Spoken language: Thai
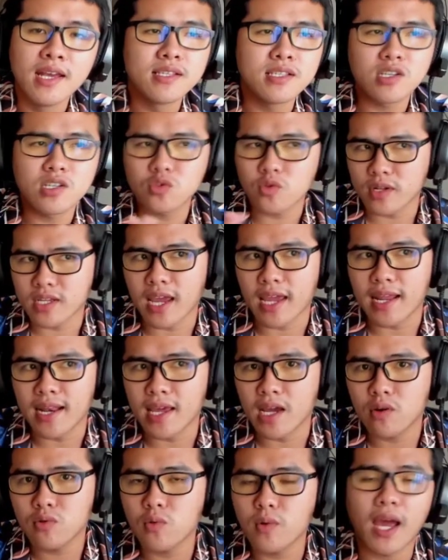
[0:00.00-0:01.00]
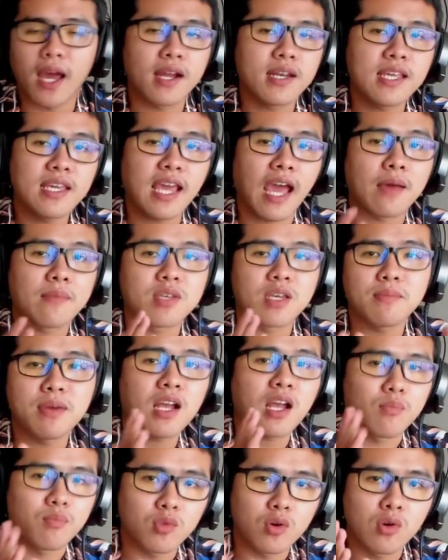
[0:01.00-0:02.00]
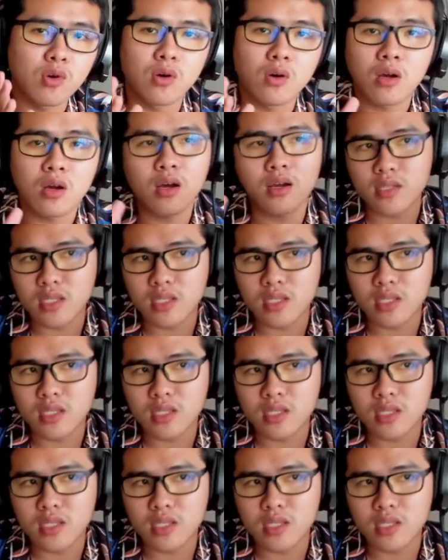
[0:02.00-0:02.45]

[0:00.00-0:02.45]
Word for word: ซึ่งส่วนใหญ่แล้วทุกครั้งที่กราฟจะไม่กลับตัวลงก็